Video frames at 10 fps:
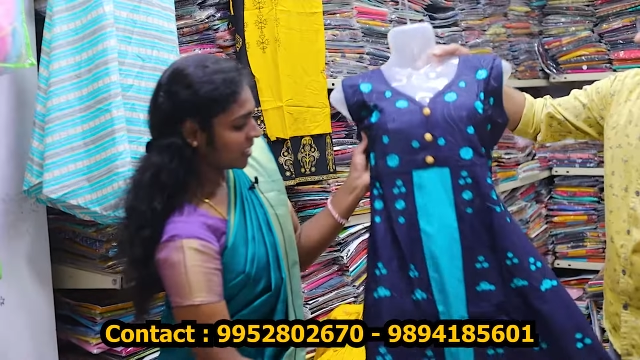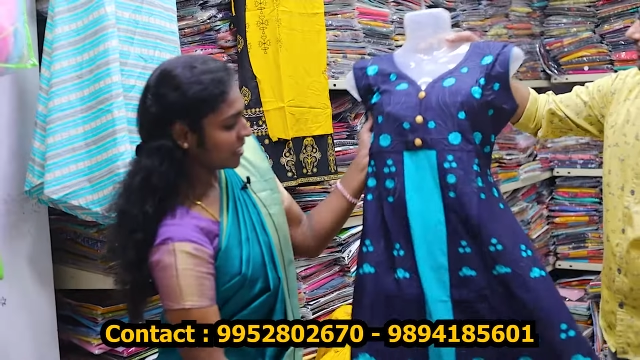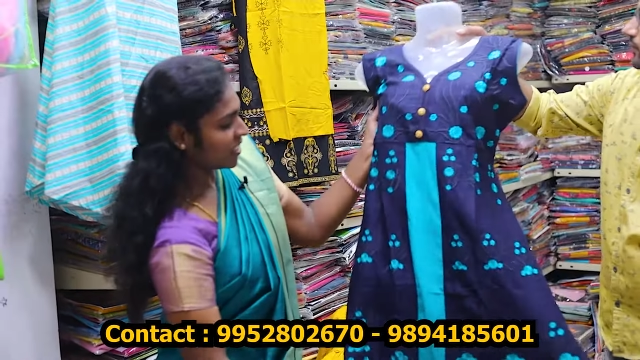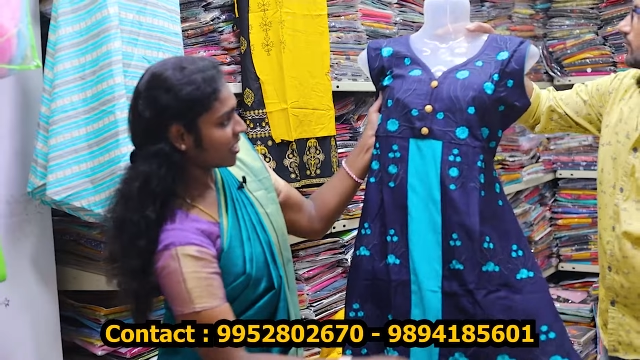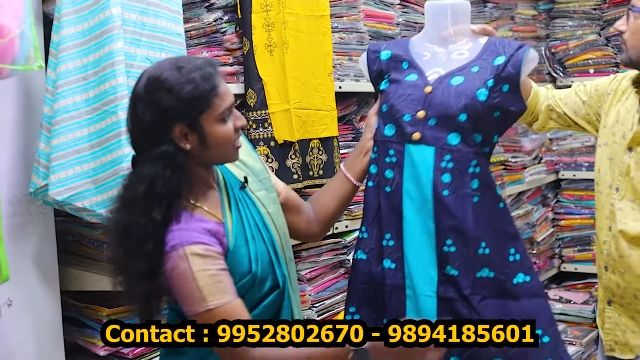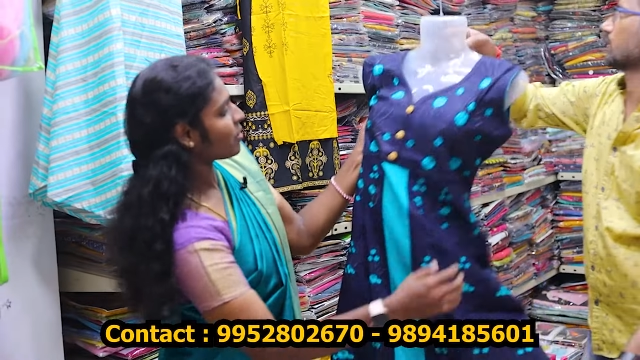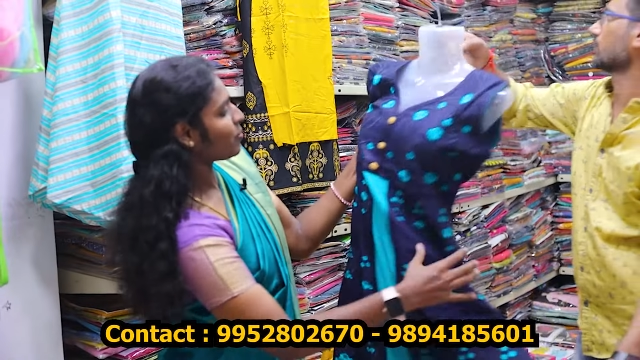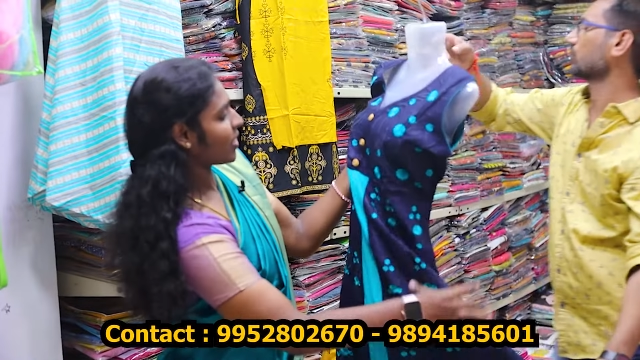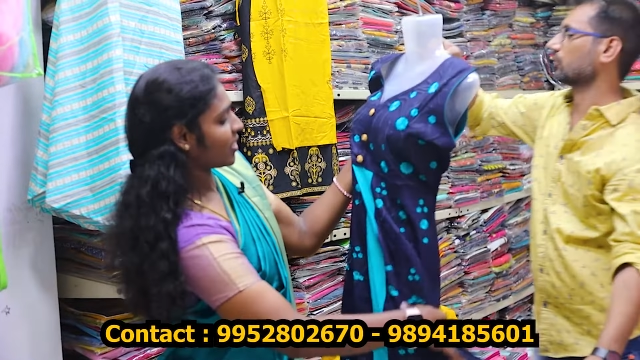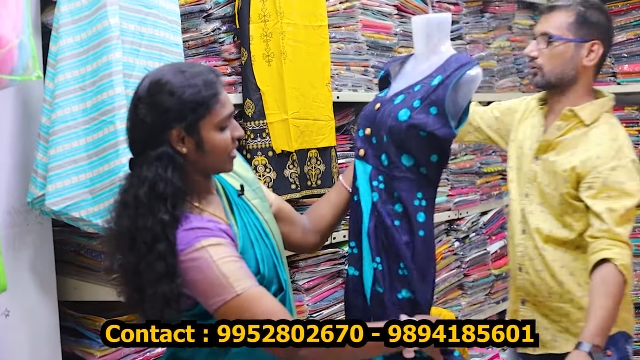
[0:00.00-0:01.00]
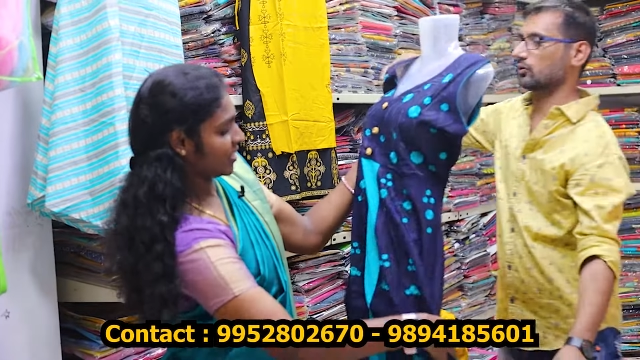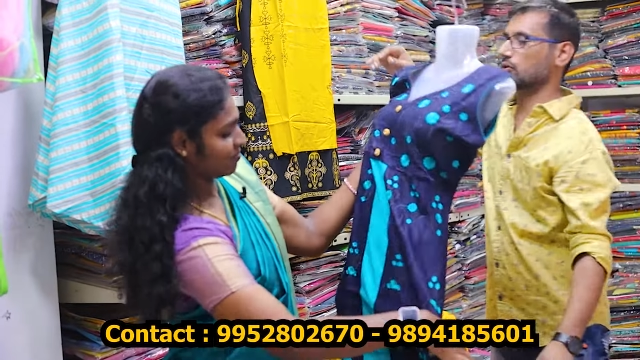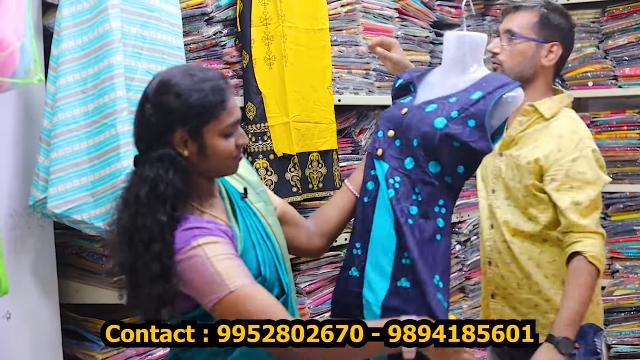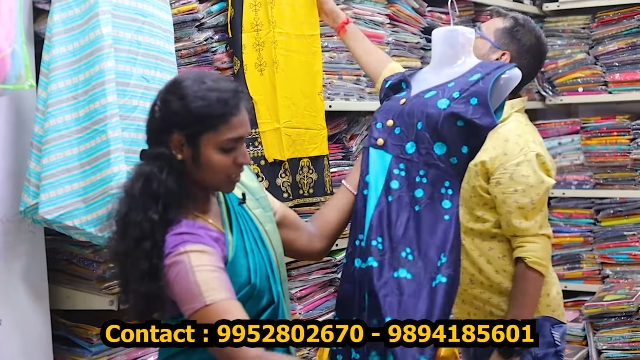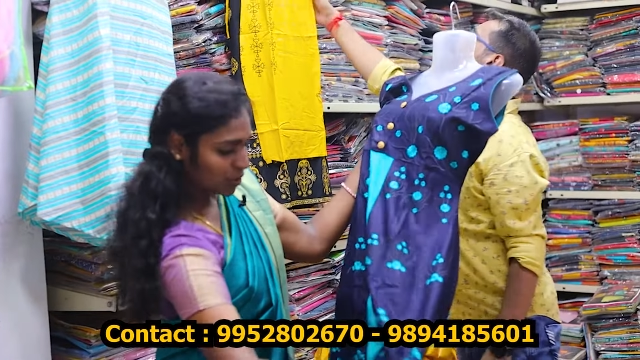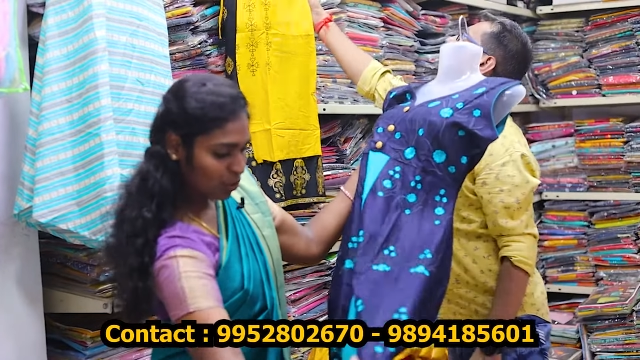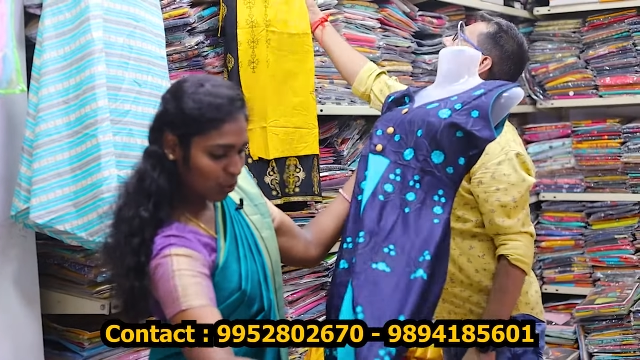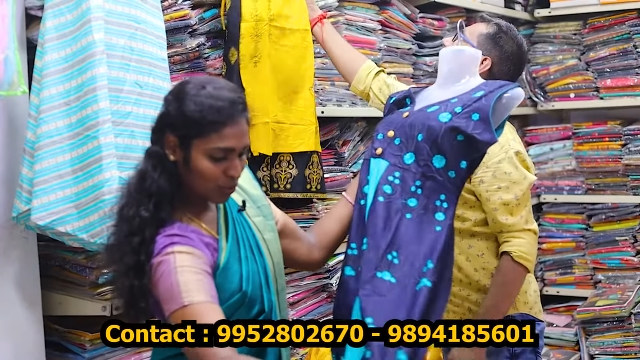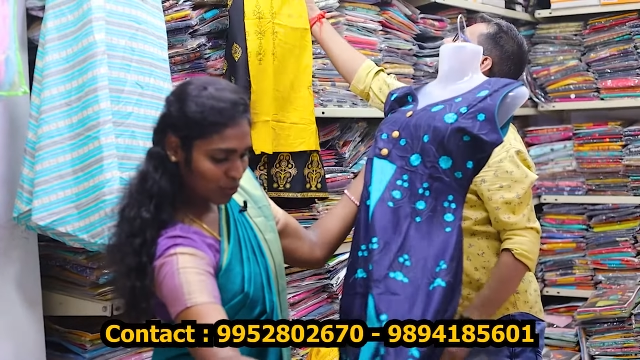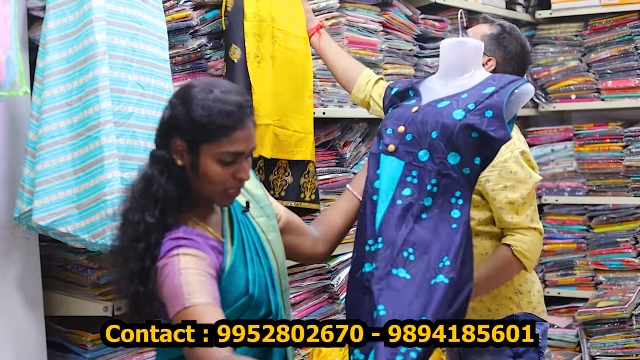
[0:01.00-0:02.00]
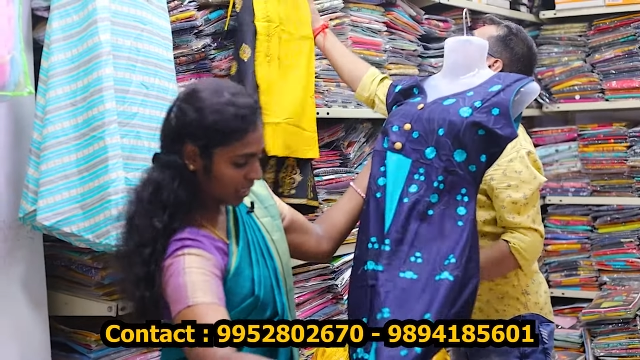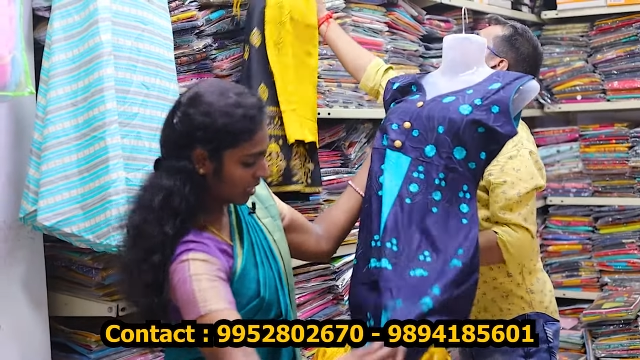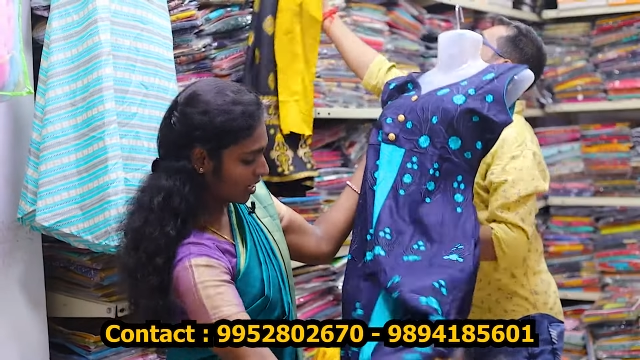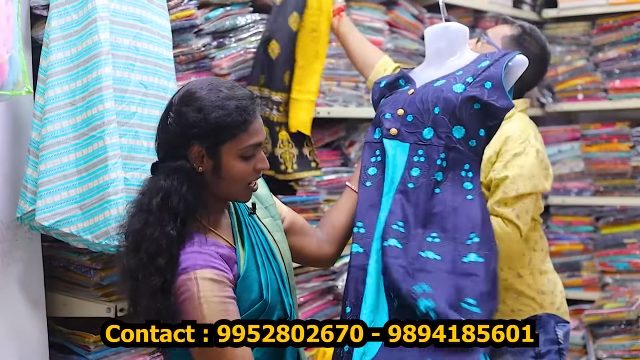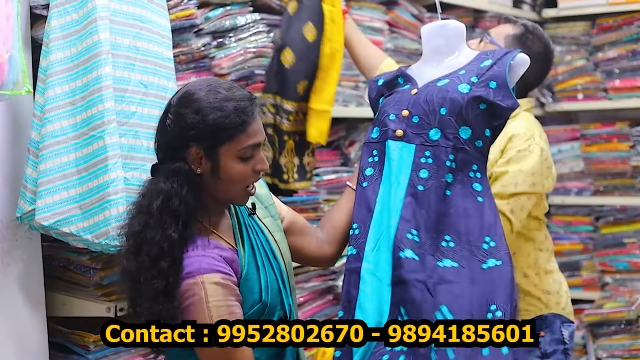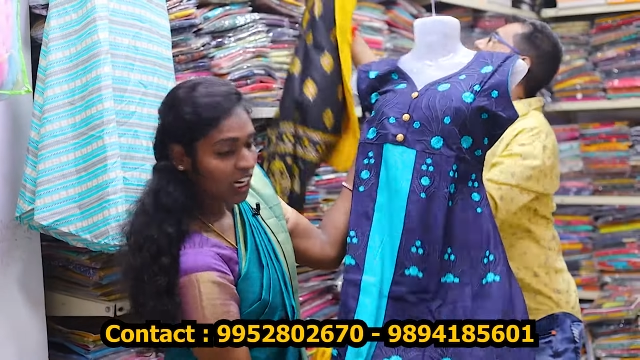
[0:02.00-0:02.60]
இந்த கலர் பாருங்களேன் இது கோட் மாடல் தான்